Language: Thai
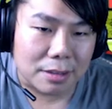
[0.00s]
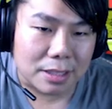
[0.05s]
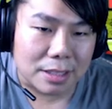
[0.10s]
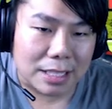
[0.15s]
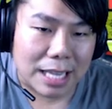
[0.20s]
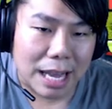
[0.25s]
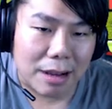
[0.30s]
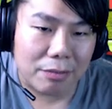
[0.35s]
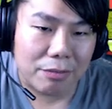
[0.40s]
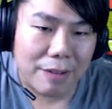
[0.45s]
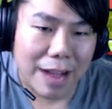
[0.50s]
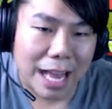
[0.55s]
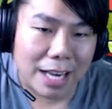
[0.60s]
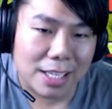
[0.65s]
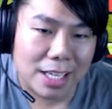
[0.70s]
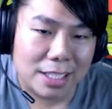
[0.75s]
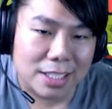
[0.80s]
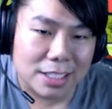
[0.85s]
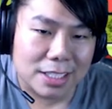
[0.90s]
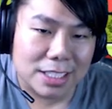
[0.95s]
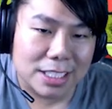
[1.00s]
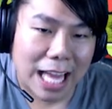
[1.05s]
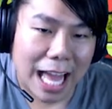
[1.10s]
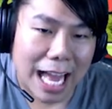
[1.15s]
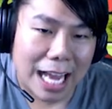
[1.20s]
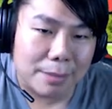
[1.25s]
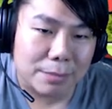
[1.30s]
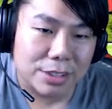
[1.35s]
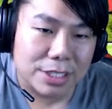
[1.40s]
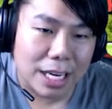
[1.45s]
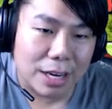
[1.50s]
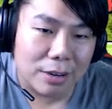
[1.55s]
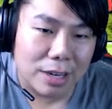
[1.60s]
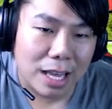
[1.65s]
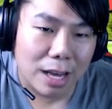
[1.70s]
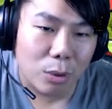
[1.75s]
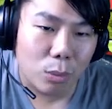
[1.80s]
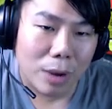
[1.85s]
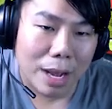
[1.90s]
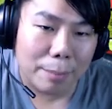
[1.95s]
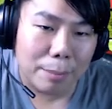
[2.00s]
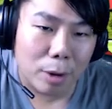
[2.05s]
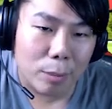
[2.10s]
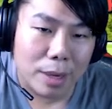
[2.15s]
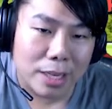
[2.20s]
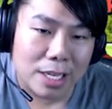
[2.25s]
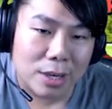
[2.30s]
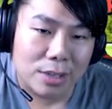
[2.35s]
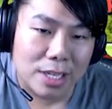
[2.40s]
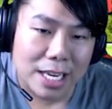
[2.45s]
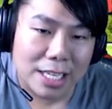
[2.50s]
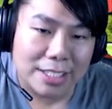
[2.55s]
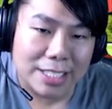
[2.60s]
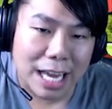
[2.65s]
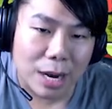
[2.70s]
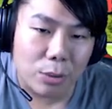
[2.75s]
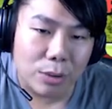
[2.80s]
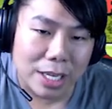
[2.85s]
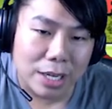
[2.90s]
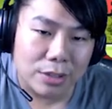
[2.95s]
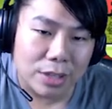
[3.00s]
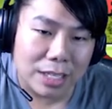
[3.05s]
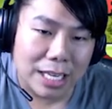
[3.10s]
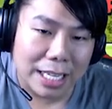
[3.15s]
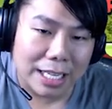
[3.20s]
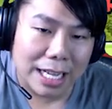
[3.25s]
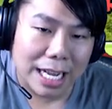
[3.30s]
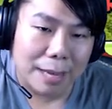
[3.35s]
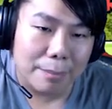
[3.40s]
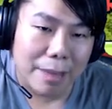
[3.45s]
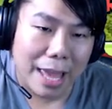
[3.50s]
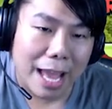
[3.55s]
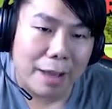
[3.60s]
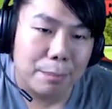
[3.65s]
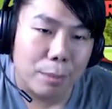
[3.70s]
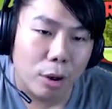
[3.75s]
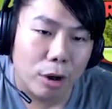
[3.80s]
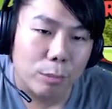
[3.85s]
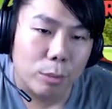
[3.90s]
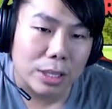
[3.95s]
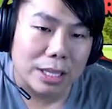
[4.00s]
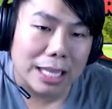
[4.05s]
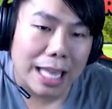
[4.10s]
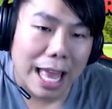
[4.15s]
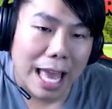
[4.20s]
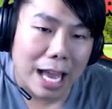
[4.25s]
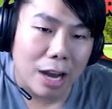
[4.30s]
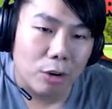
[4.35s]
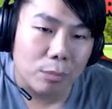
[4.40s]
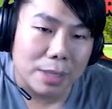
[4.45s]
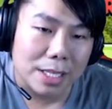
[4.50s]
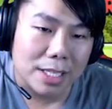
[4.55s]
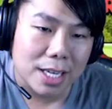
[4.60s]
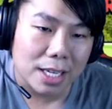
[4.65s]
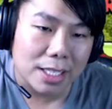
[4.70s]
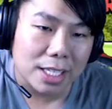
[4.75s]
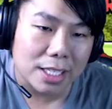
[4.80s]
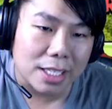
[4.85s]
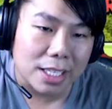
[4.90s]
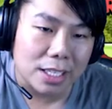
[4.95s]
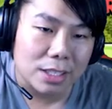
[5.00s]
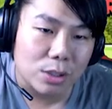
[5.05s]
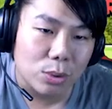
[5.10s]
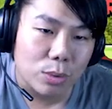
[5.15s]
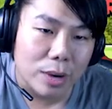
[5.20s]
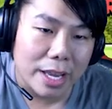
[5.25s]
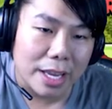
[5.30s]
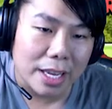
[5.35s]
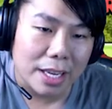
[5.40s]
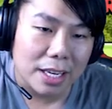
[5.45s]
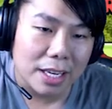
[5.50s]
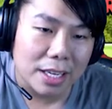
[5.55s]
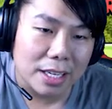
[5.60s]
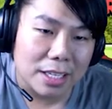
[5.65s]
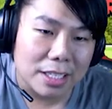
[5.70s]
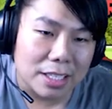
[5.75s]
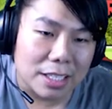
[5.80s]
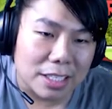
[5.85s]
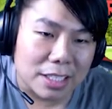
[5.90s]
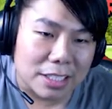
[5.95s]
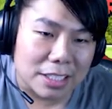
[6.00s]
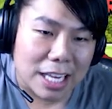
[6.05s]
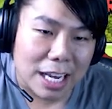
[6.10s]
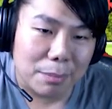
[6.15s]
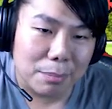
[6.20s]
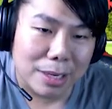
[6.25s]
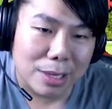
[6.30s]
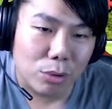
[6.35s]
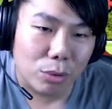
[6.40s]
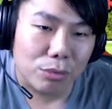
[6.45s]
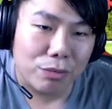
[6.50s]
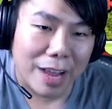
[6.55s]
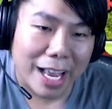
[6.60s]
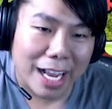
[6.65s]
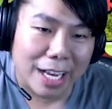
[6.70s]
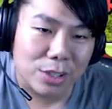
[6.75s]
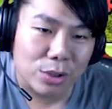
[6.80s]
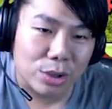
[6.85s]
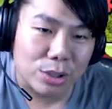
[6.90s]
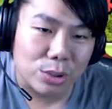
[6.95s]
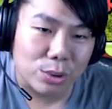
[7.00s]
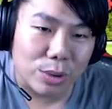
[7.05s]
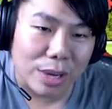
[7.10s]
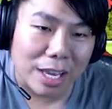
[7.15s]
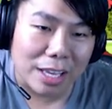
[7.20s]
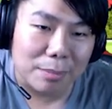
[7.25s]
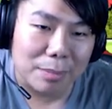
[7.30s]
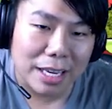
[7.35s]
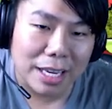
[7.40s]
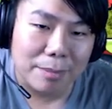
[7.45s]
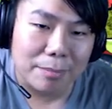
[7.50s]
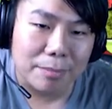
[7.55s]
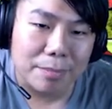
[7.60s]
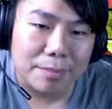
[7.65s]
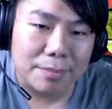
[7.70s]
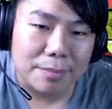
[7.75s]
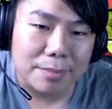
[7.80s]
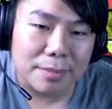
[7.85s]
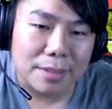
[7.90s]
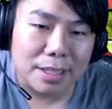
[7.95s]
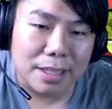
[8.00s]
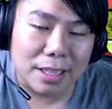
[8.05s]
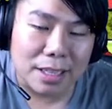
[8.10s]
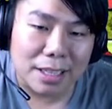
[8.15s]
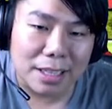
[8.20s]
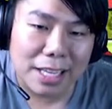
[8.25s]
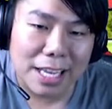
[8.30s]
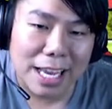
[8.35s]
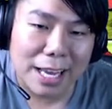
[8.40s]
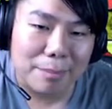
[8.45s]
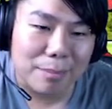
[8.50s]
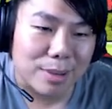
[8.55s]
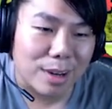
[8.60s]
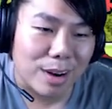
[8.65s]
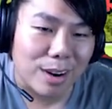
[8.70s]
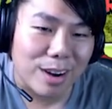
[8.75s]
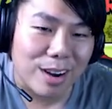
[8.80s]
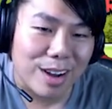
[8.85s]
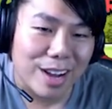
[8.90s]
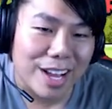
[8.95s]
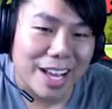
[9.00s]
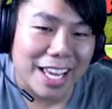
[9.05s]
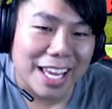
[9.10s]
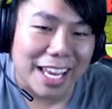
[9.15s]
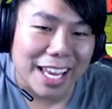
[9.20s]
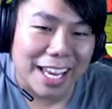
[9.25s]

นักฟ้าเหลือตั้ง3เสาเราวาเป้าหมายเดียวเหลืออกเสา เดียวเท่านั้นครับเอ็กโวหมดแล้ว มีเครื่องดีดหินด้วย ยังมีลูกไฟกระโดดอยู่เห็นไหมครับ เรียบร้อย